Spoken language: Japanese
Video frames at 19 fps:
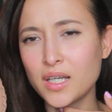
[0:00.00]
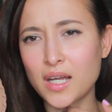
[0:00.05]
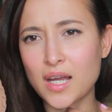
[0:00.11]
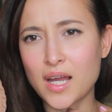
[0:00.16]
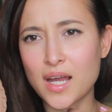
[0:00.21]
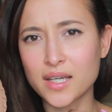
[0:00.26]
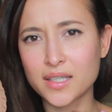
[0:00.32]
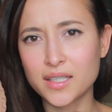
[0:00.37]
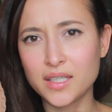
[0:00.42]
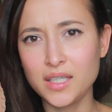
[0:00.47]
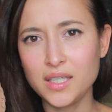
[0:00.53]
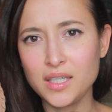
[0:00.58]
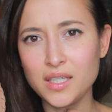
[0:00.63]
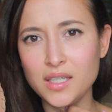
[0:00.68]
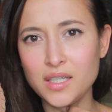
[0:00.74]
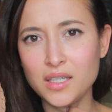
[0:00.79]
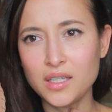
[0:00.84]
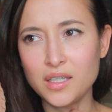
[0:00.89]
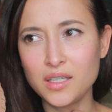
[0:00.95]
んか飽
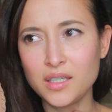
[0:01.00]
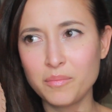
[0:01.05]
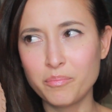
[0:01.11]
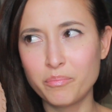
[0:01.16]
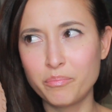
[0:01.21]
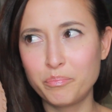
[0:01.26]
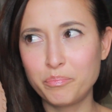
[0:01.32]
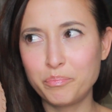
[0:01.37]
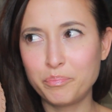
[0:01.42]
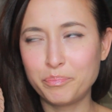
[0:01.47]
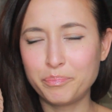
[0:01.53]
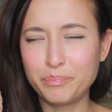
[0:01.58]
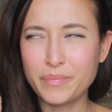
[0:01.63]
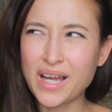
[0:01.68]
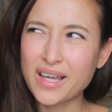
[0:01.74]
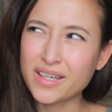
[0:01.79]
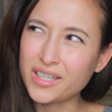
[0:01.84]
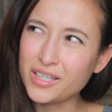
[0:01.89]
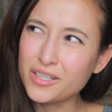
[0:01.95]
き
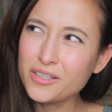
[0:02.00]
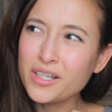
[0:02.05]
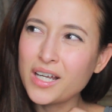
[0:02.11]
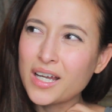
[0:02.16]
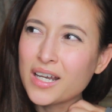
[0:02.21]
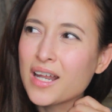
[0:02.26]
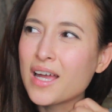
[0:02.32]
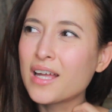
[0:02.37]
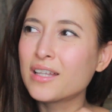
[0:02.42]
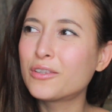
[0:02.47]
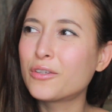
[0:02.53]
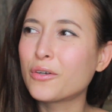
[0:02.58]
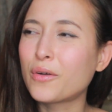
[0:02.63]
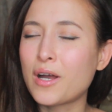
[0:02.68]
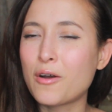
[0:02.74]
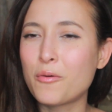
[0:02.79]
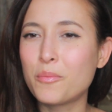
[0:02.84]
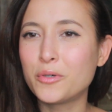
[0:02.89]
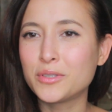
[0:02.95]
飽きるかなと
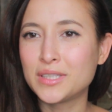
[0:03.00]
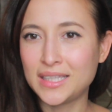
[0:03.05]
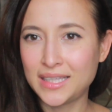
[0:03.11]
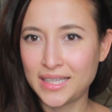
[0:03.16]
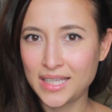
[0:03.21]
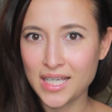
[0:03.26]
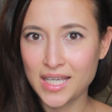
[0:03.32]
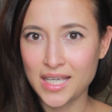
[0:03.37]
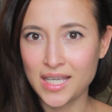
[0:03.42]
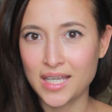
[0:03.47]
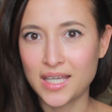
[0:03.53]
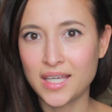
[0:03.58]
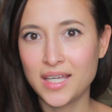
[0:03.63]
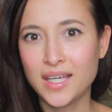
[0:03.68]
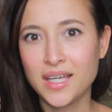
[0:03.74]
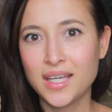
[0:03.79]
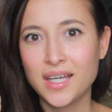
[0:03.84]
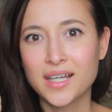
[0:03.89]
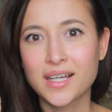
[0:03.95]
か思って
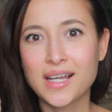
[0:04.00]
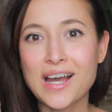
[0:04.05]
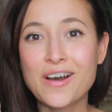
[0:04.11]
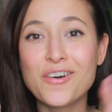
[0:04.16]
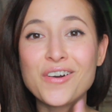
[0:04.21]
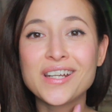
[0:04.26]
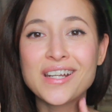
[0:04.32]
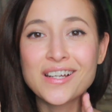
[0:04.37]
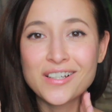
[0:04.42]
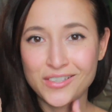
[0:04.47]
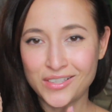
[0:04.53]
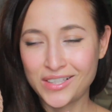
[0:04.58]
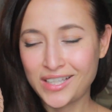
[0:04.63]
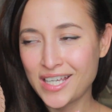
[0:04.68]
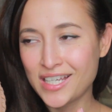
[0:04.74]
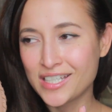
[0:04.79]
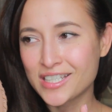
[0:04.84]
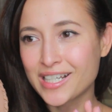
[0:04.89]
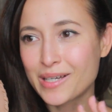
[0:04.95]
買わなく
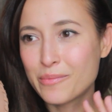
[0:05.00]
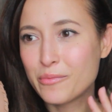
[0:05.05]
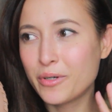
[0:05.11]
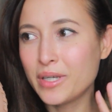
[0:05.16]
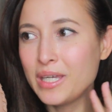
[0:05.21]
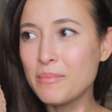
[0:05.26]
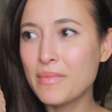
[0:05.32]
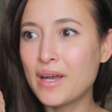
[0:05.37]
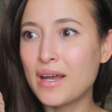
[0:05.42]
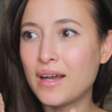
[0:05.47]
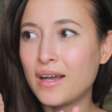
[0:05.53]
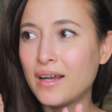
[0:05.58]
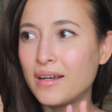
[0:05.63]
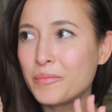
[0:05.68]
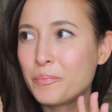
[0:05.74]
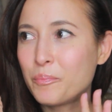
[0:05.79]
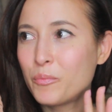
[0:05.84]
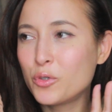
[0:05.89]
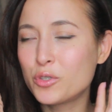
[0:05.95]
てしかも
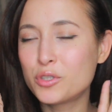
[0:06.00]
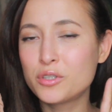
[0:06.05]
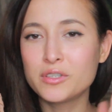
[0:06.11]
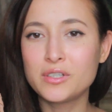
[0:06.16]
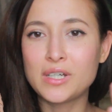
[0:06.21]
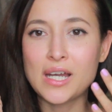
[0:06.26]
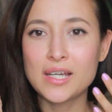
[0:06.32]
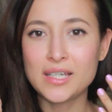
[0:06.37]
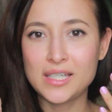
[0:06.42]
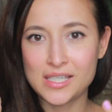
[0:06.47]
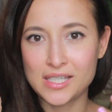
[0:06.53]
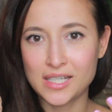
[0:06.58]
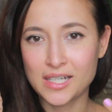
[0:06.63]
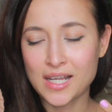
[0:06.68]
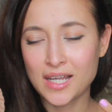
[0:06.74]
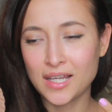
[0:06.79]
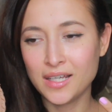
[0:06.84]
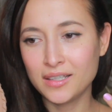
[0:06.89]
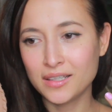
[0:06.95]
今もうすぐ秋じゃ
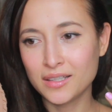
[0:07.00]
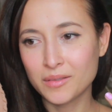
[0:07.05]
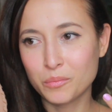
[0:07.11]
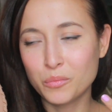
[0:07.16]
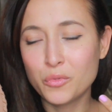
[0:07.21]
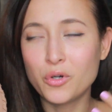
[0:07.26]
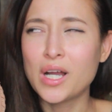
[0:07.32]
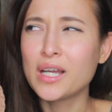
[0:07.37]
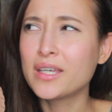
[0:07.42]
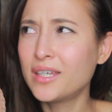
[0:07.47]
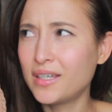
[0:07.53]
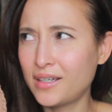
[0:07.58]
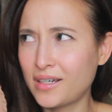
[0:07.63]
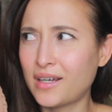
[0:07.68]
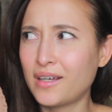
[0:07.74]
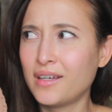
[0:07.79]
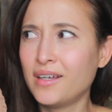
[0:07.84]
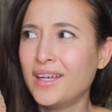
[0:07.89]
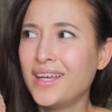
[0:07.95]
ないもう秋
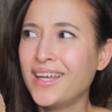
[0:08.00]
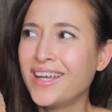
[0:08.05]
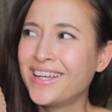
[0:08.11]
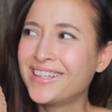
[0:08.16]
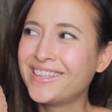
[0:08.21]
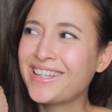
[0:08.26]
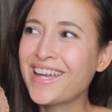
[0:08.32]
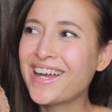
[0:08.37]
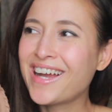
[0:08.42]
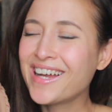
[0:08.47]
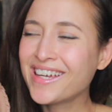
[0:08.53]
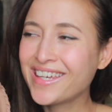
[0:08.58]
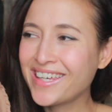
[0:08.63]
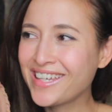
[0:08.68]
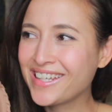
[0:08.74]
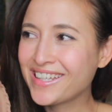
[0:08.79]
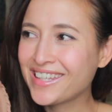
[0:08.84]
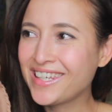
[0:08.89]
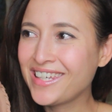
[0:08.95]
かで
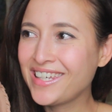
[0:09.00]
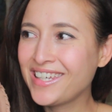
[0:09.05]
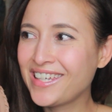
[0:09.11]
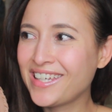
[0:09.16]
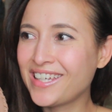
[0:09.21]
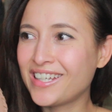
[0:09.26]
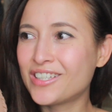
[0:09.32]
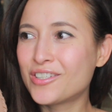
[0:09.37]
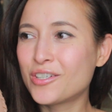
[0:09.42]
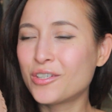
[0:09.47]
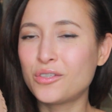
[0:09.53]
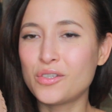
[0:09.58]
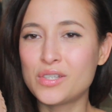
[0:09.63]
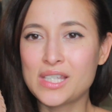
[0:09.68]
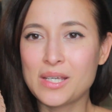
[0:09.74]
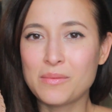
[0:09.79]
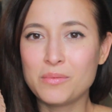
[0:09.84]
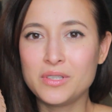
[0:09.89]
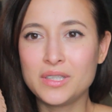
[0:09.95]
秋にちょっと
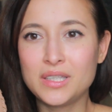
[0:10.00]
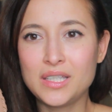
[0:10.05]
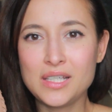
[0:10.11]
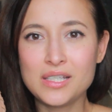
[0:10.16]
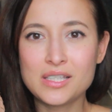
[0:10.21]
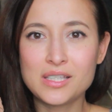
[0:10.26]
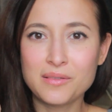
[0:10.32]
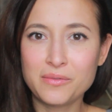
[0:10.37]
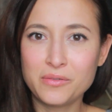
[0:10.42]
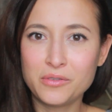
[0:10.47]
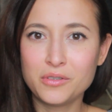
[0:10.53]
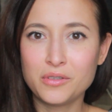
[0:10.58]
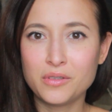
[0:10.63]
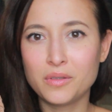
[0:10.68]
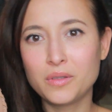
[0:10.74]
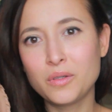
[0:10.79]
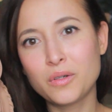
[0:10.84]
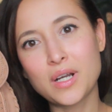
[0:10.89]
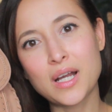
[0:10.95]
セブンティーズ
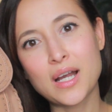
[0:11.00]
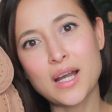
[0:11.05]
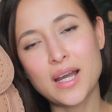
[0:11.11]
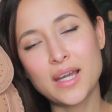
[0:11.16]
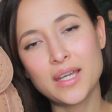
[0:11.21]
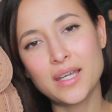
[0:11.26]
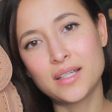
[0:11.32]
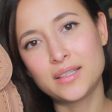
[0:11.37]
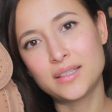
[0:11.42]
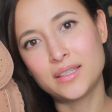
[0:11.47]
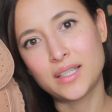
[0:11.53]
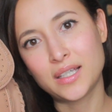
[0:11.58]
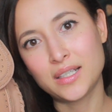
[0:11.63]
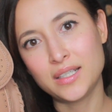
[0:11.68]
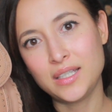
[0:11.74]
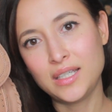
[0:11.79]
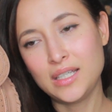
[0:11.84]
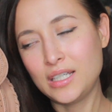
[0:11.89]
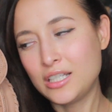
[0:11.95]
風のが流行った
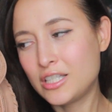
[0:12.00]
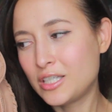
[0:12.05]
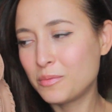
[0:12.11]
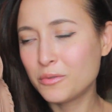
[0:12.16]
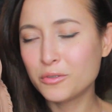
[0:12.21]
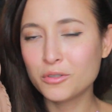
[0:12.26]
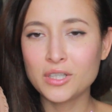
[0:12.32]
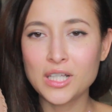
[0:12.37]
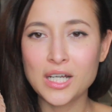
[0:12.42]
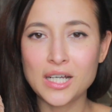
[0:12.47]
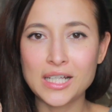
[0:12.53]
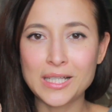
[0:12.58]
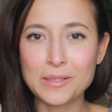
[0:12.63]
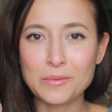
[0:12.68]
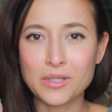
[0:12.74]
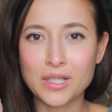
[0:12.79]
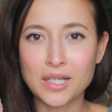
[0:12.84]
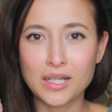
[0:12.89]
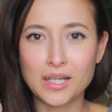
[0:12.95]
り自分の中で
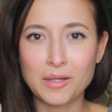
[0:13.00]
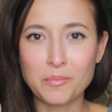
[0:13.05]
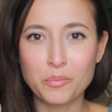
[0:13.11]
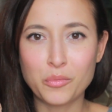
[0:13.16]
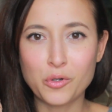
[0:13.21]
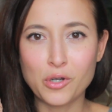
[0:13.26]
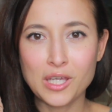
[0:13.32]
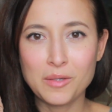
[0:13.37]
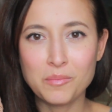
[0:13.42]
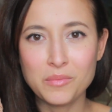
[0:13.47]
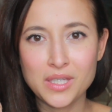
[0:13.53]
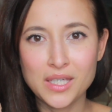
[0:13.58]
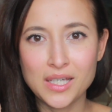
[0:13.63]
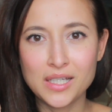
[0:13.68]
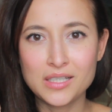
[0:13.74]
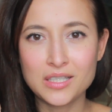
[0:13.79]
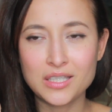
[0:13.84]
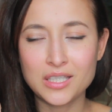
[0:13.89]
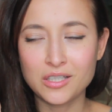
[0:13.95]
はなんか
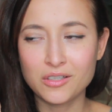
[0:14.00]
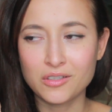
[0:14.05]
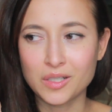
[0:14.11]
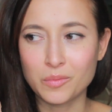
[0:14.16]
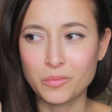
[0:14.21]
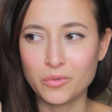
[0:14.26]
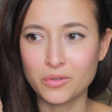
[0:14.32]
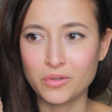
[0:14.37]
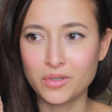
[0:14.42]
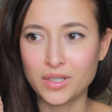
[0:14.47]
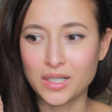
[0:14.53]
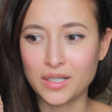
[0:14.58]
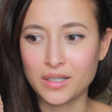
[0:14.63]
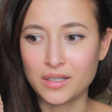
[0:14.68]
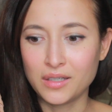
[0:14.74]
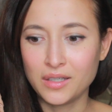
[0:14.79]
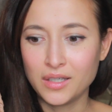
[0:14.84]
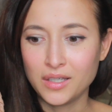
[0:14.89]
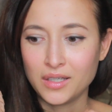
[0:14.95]
ボヘミアンチックなもの
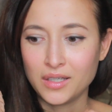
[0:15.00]
が